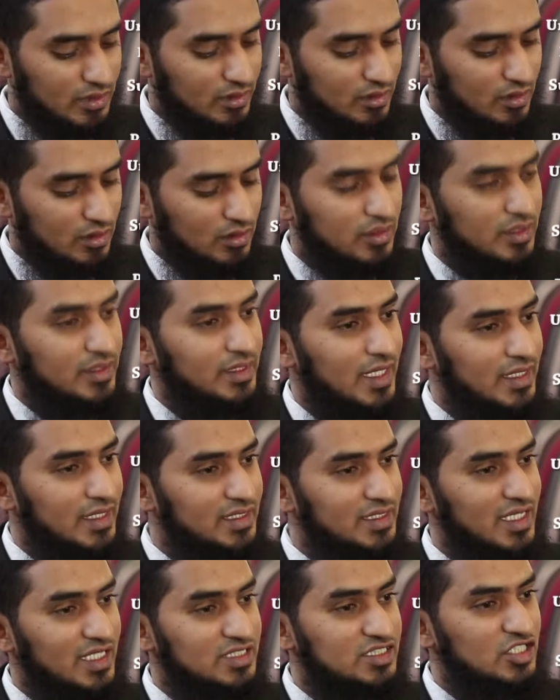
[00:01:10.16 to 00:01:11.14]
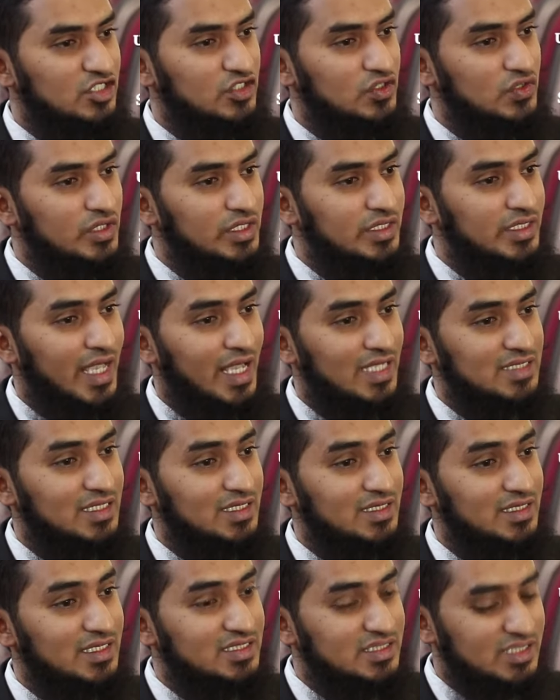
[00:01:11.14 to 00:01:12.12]
थे नाइट्रिक एसिड यूरिक
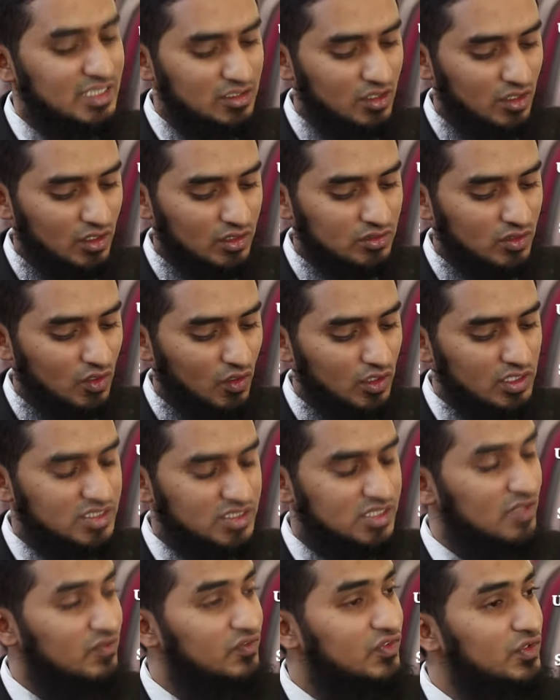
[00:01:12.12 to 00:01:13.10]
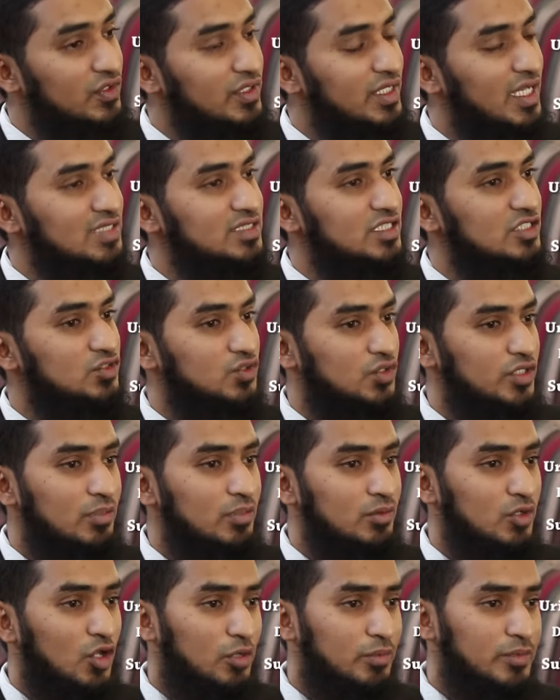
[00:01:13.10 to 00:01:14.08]
एसिड डिस्टिल अल्कोहल सल्फ्यूरिक एसिड
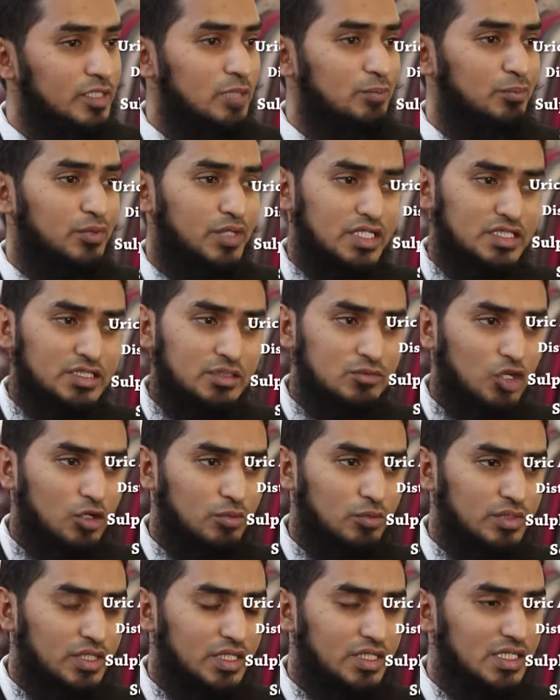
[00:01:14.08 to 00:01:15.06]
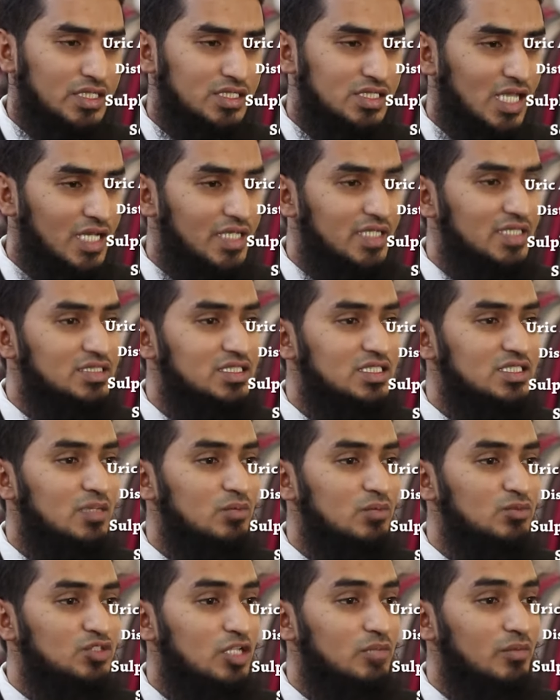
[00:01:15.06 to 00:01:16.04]
सोडियम कार्बोनेट पोटेशियम कार्बोनेट ये सारे
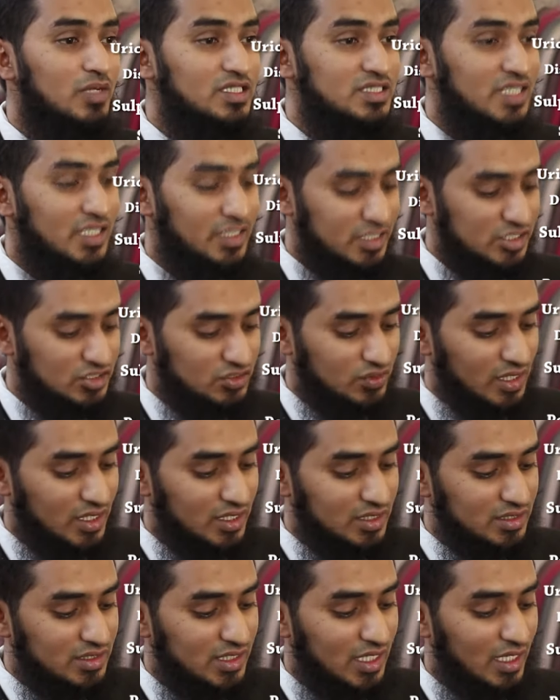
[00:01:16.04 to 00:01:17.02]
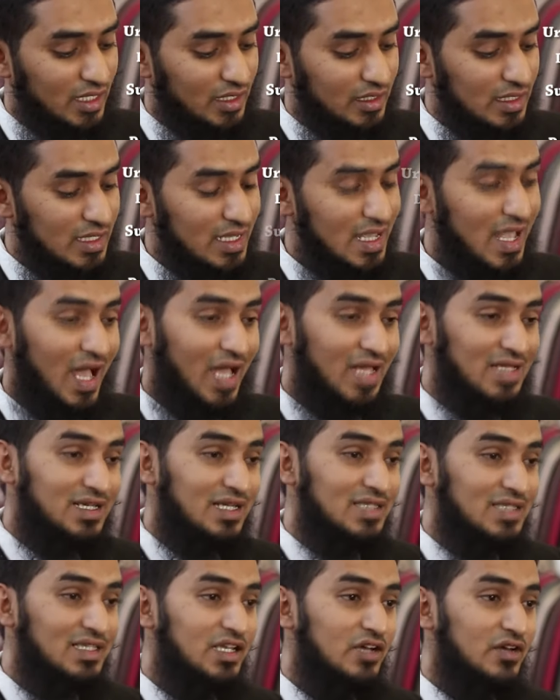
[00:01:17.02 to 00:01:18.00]
चीज़ें मुसलमान साइंटिस्टों ने ही दिया है
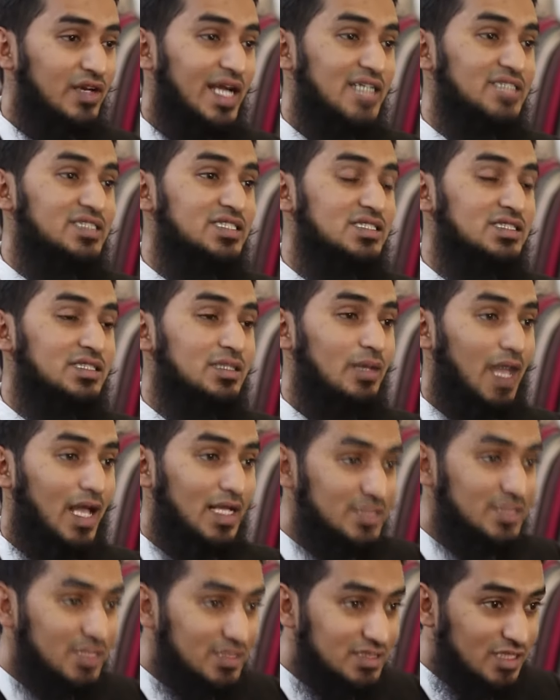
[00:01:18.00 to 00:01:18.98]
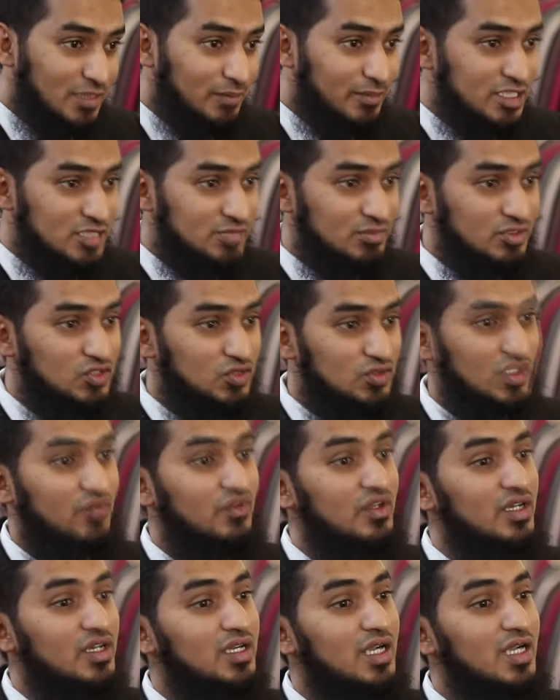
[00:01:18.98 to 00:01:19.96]
अलकली और एसिड्स के एसिड्स के बीच में जो
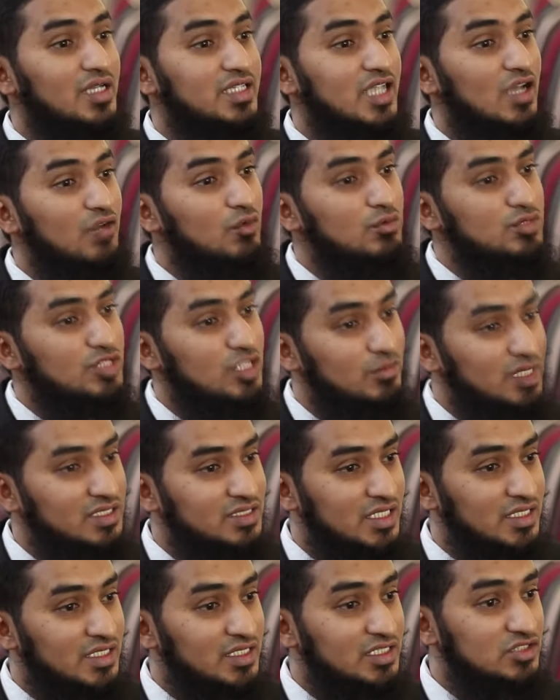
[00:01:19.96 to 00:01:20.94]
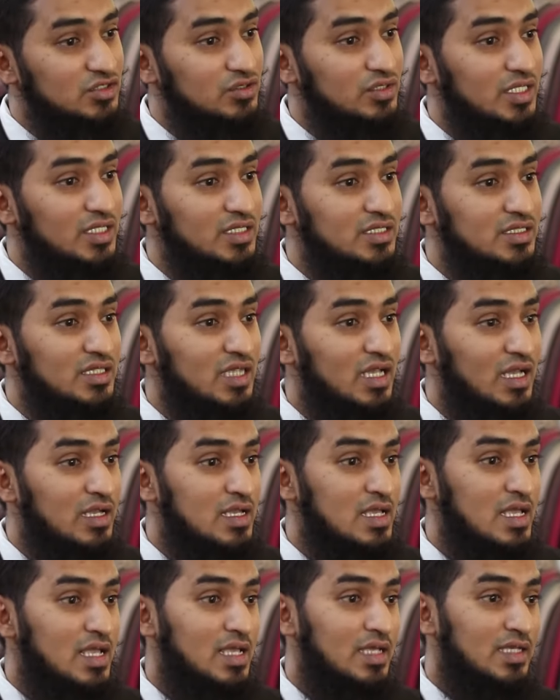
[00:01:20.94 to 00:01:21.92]
तफरखा किया वो मुसलमान साइंटिस्टों ने ही किया
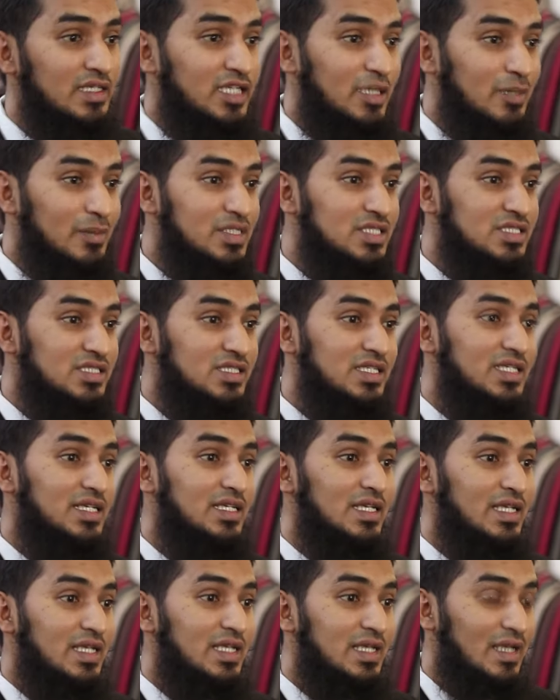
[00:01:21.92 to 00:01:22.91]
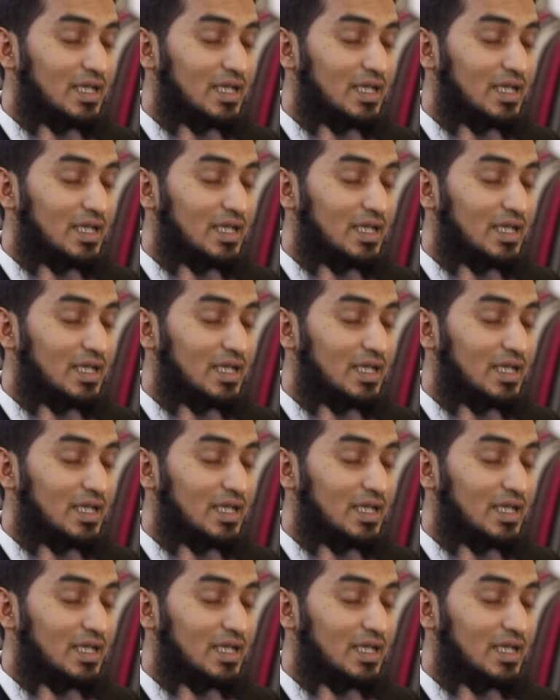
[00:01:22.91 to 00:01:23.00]
है केमिस्ट्री